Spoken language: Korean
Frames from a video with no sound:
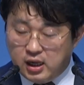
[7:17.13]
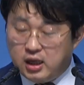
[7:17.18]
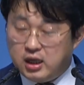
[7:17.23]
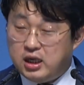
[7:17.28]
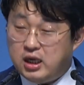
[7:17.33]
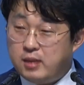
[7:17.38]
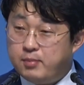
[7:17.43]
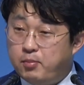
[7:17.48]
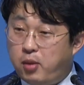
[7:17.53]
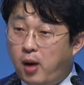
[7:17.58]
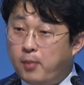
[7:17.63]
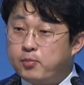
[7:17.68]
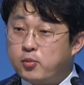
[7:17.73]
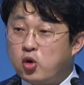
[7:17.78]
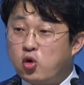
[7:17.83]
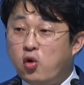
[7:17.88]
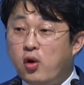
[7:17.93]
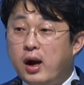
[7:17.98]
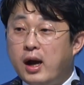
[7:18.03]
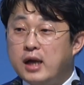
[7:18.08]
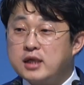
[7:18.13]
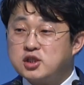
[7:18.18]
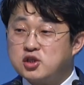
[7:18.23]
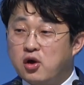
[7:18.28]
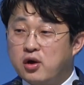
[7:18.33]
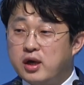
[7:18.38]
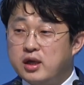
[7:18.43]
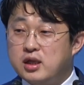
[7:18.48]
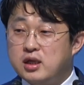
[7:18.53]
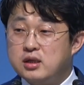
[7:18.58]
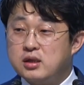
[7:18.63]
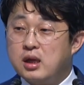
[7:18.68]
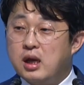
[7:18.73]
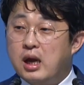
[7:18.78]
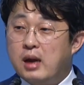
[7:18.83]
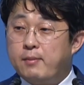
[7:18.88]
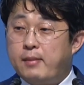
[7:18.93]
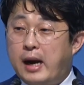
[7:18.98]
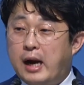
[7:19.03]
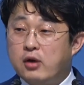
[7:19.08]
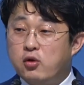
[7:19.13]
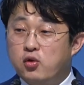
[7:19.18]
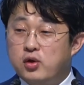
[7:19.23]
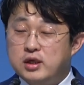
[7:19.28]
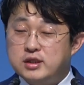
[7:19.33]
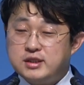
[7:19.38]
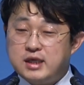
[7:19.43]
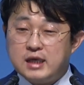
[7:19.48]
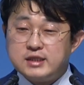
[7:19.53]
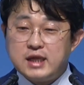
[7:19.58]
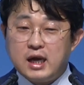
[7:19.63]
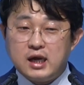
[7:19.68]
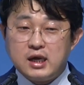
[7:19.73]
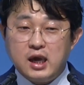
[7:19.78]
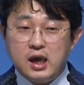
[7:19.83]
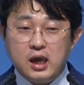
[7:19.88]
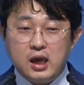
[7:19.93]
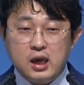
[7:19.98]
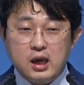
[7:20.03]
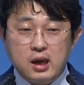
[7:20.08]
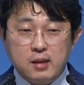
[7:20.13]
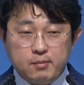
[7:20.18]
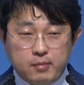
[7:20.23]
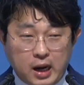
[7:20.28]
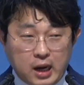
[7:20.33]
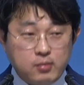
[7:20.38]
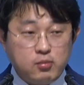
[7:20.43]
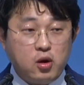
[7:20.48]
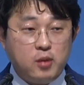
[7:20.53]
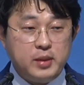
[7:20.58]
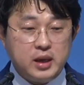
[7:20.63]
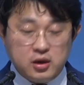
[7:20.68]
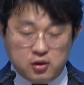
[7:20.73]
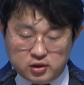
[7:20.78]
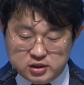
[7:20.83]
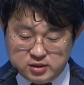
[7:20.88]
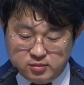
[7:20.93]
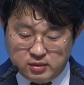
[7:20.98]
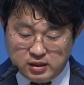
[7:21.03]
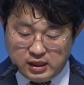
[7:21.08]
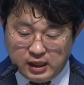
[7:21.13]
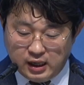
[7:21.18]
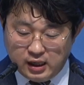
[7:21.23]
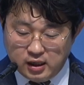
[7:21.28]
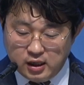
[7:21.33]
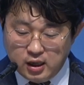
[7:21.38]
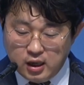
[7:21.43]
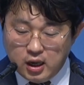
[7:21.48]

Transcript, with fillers: 이 법과 정의는 바로 이 세상의 방법인 것입니다.